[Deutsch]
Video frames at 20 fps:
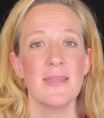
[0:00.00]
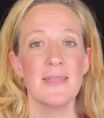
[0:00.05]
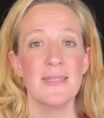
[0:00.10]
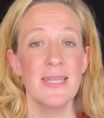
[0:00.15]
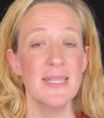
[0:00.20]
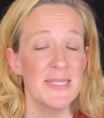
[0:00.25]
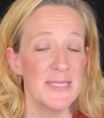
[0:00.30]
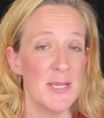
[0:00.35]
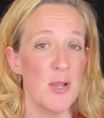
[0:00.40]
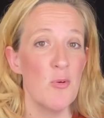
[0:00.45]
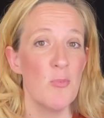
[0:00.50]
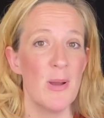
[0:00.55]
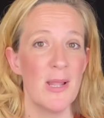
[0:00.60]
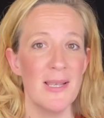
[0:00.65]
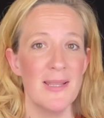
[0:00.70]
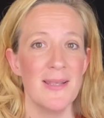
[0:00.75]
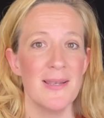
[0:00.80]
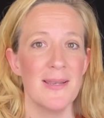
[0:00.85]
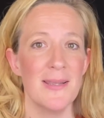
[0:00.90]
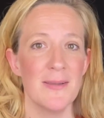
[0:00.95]
Der
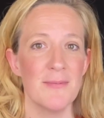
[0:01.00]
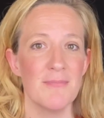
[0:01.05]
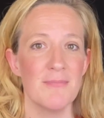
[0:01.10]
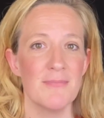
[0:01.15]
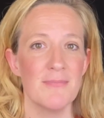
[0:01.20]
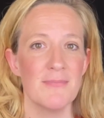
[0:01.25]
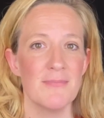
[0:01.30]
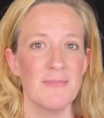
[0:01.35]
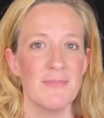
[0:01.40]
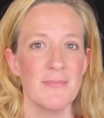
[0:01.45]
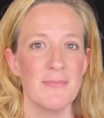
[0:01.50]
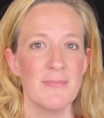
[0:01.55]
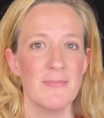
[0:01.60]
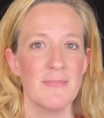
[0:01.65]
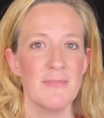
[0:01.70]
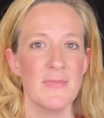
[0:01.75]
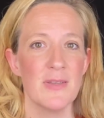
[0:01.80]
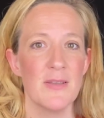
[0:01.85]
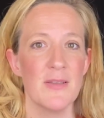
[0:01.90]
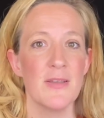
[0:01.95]
Zauberlehrling.
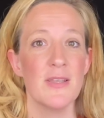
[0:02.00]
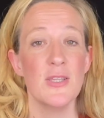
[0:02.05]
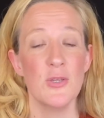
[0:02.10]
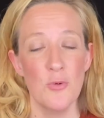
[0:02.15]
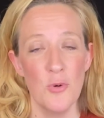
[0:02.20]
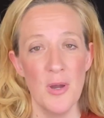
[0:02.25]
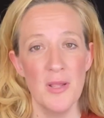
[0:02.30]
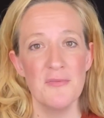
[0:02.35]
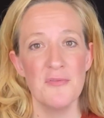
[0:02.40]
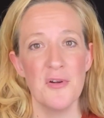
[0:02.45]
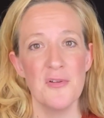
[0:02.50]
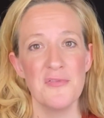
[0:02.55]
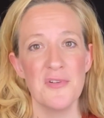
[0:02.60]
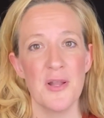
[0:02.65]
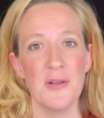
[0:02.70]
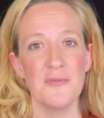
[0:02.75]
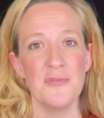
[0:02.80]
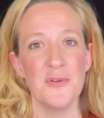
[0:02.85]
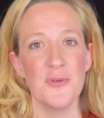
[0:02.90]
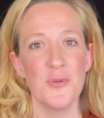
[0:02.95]
Johann
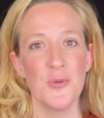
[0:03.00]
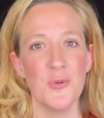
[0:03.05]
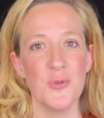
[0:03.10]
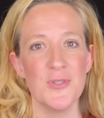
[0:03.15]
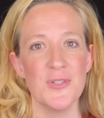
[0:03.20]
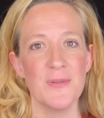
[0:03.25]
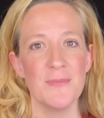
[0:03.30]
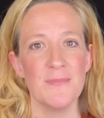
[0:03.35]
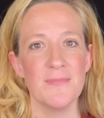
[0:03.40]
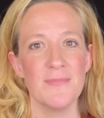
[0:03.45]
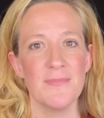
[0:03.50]
Wolfgang von Goethe.